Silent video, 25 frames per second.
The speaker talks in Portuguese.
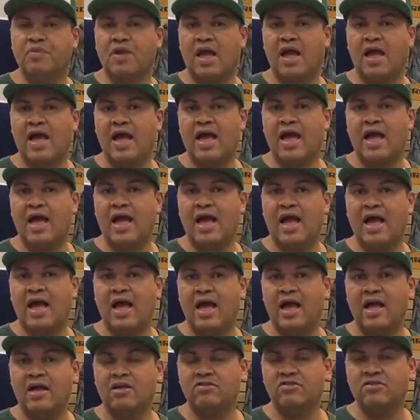
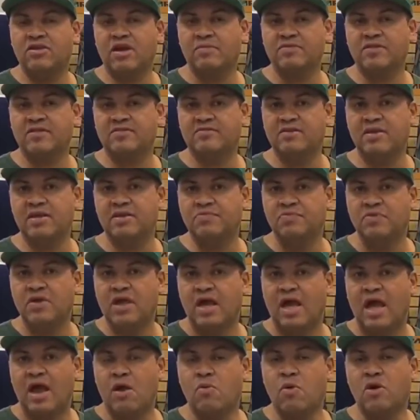a, digamos assim,
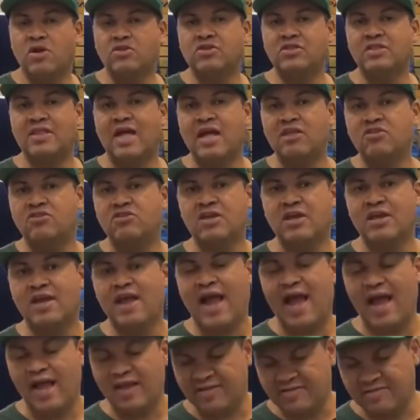a quantidade de
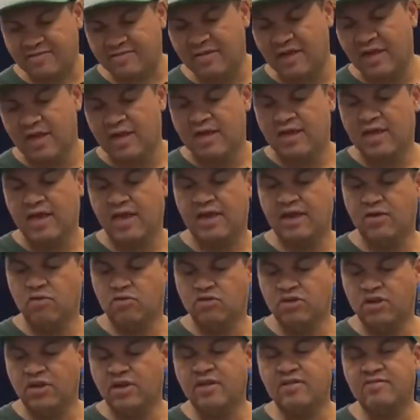gás que ele
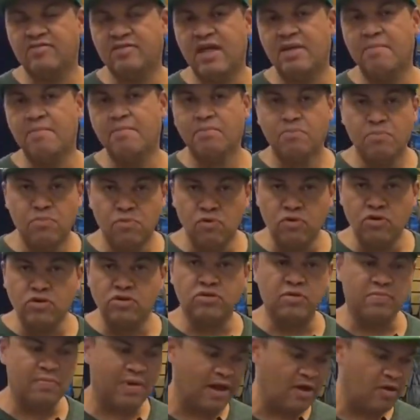utiliza é
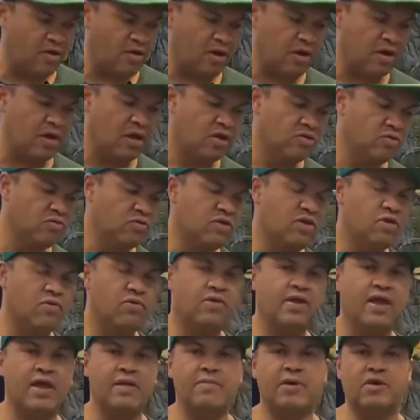muito maior do que um
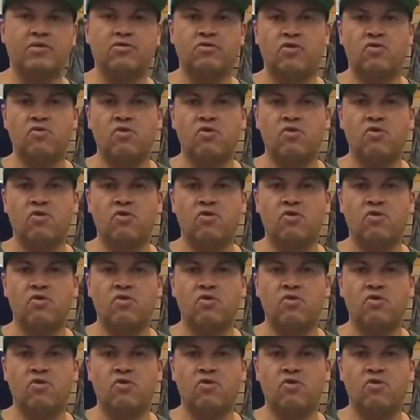queimador